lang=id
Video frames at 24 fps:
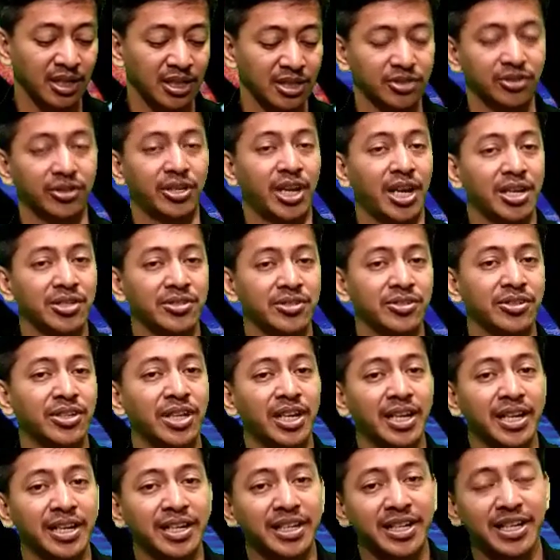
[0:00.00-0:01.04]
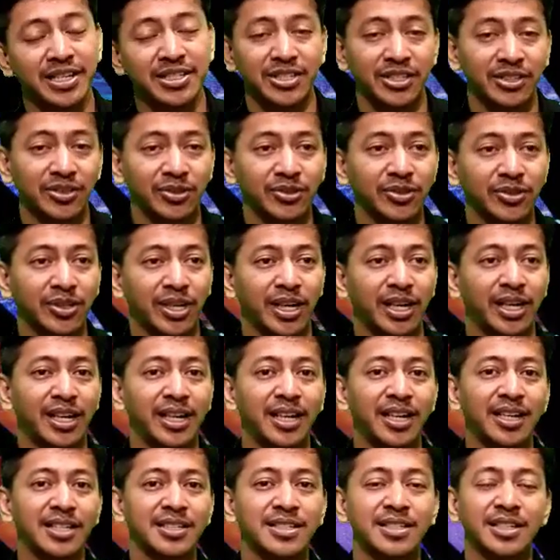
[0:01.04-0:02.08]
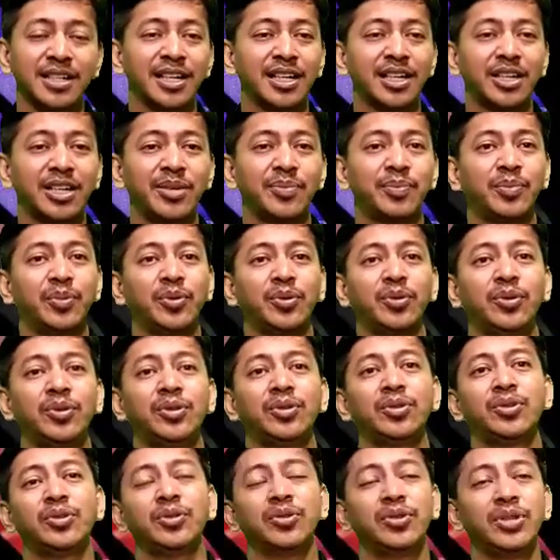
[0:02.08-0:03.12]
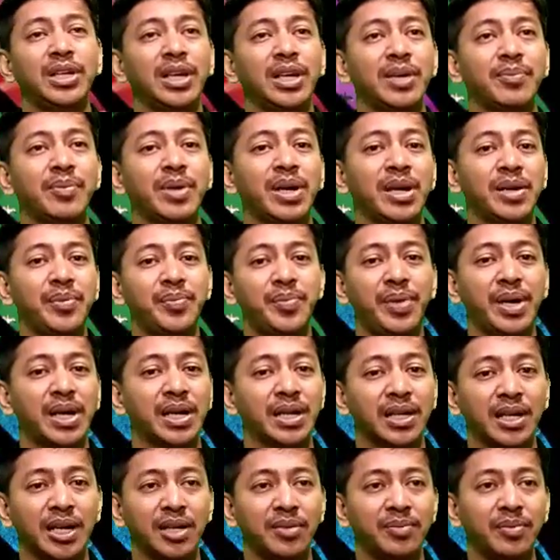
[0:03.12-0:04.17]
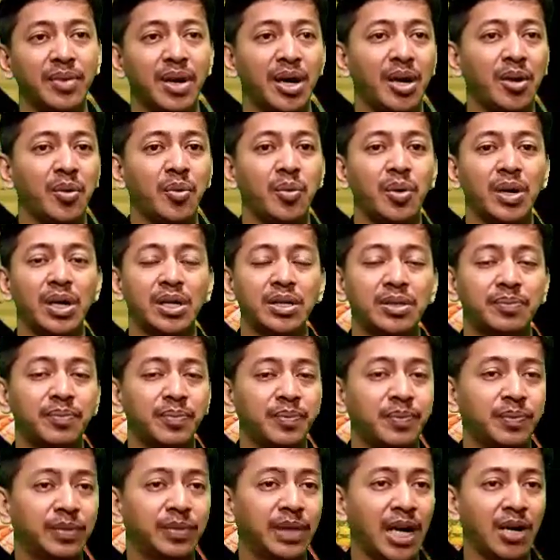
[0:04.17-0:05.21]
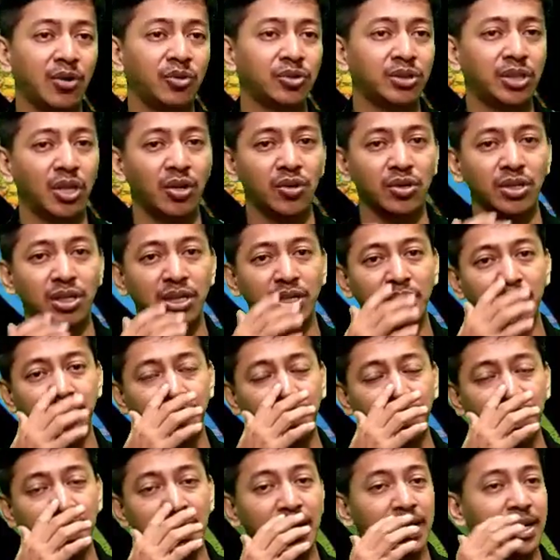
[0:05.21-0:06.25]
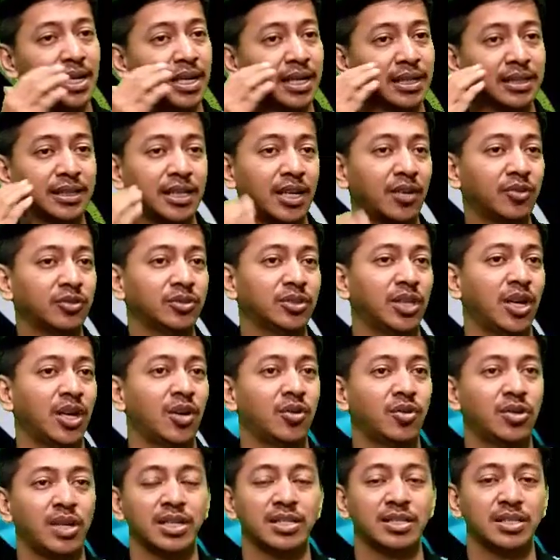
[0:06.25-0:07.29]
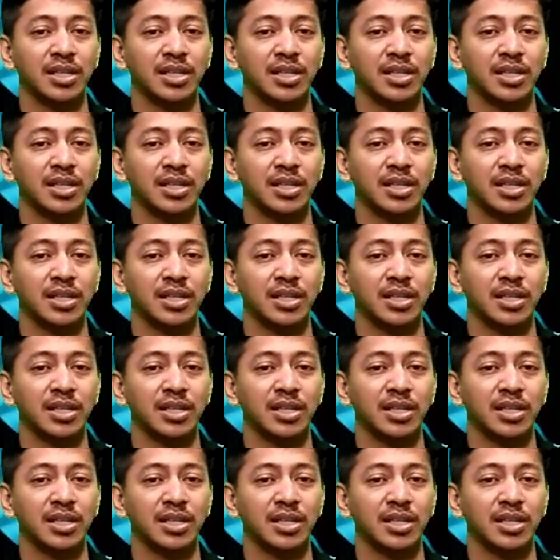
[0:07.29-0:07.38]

Saudara-saudara yang dikasih Tuhan, sekalipun dunia mengabarkan bahwa tahun-tahun ke depan adalah tahun-tahun yang